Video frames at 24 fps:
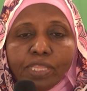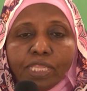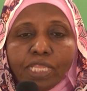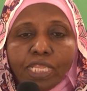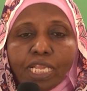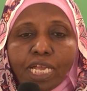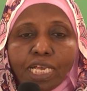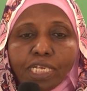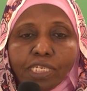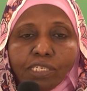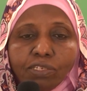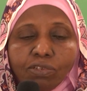
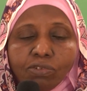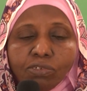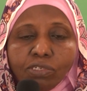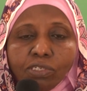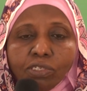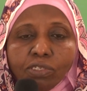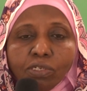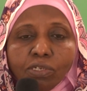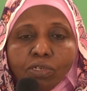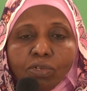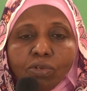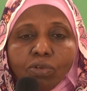نايسون
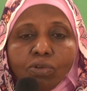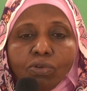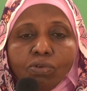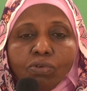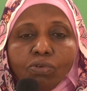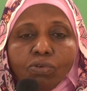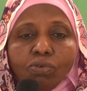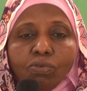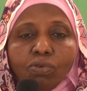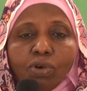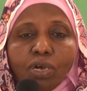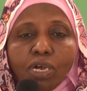
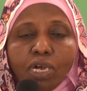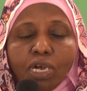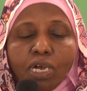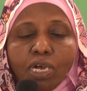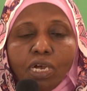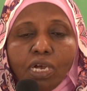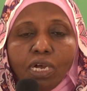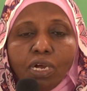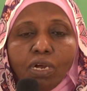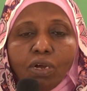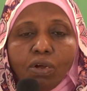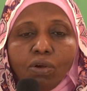و...
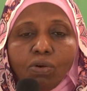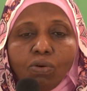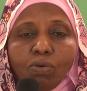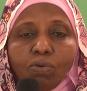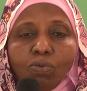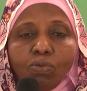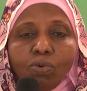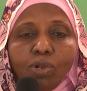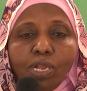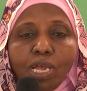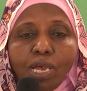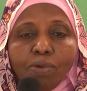
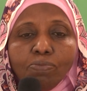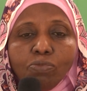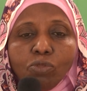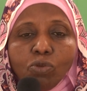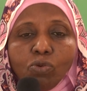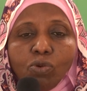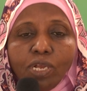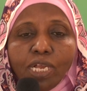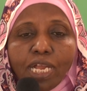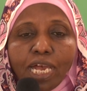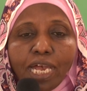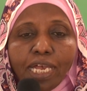والحمد
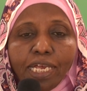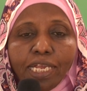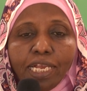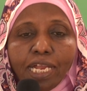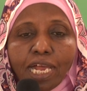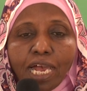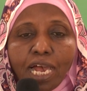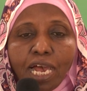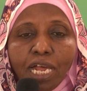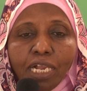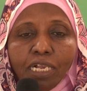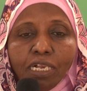لله
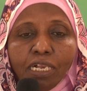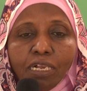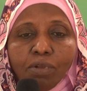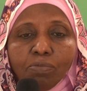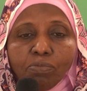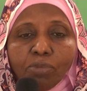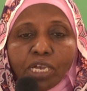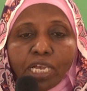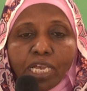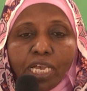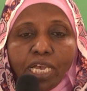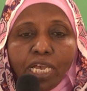الآن
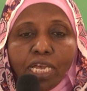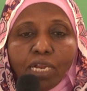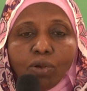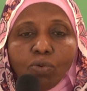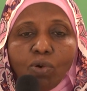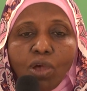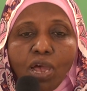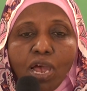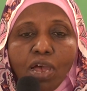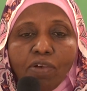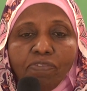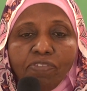بخير
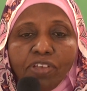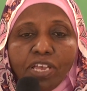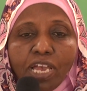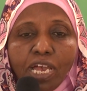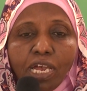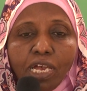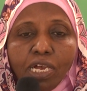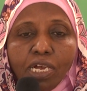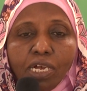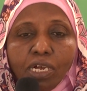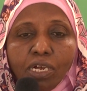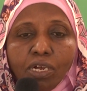
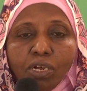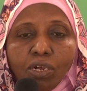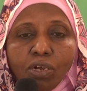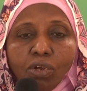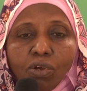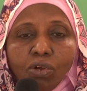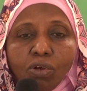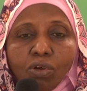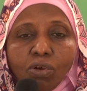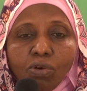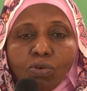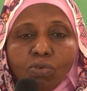وعافية
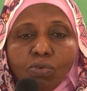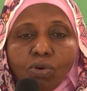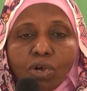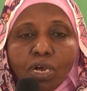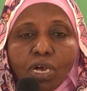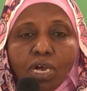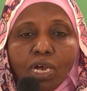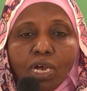و...